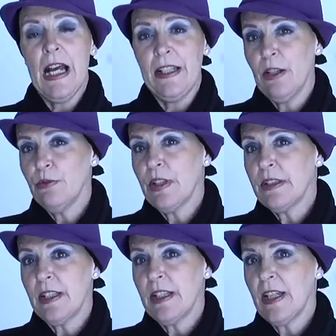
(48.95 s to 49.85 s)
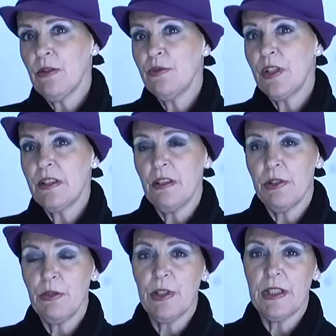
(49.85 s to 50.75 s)
andaluces tengan un
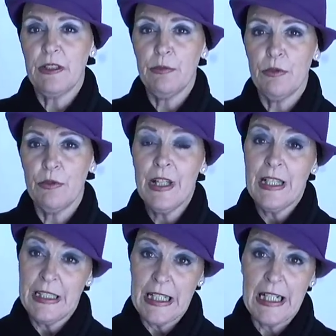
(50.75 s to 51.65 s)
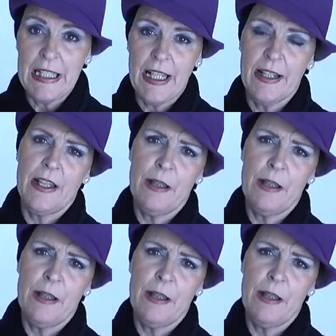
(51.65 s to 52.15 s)
sistema educativo de calidad.